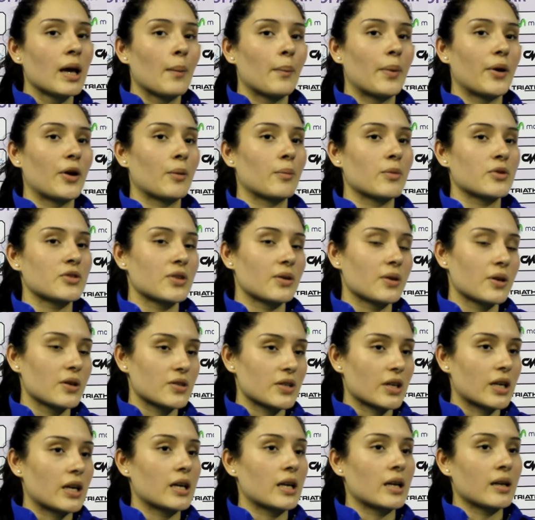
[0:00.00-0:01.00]
pero hemos sabido
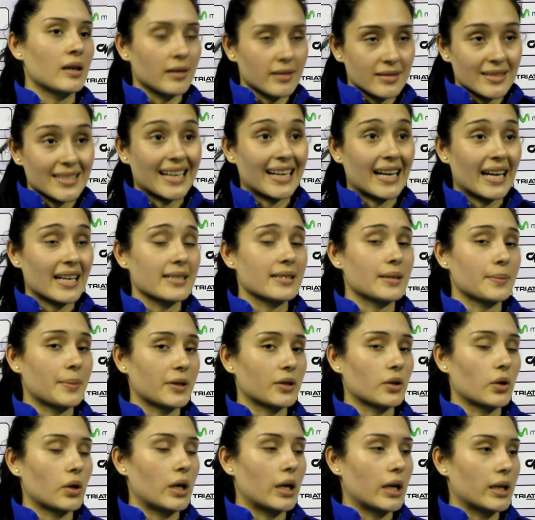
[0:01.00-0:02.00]
sacar, ese
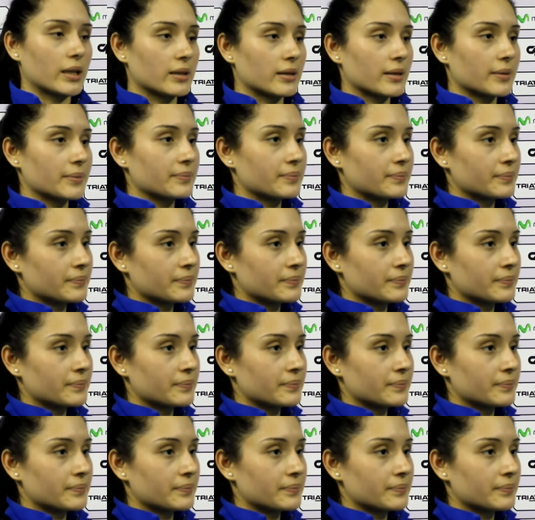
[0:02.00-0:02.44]
partido adelante.